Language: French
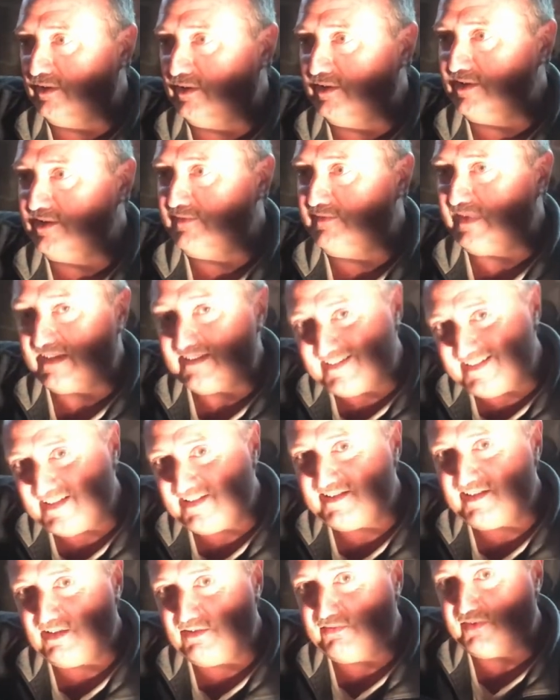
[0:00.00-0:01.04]
faire
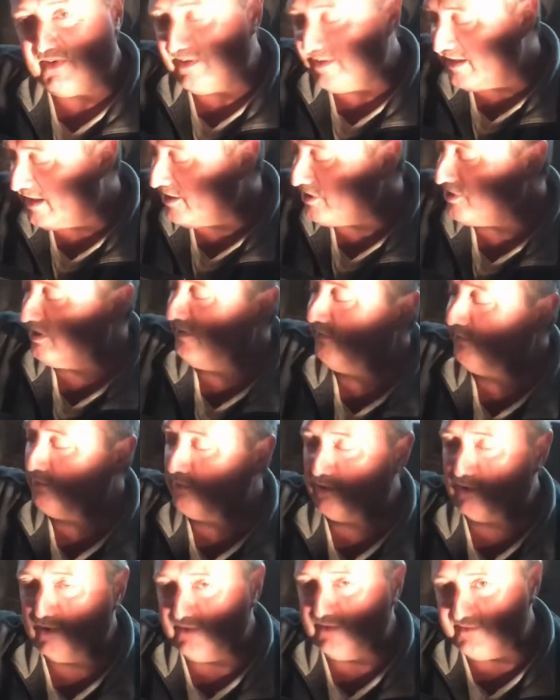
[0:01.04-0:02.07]
cesser le freinage, il
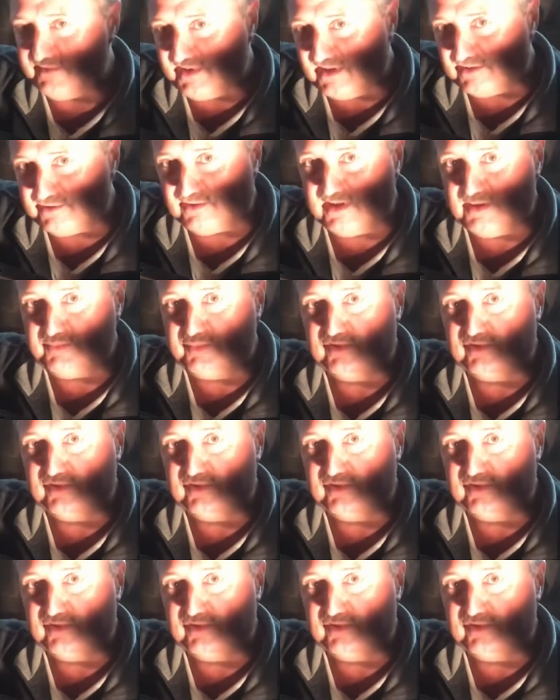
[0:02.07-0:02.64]
faut revenir dans la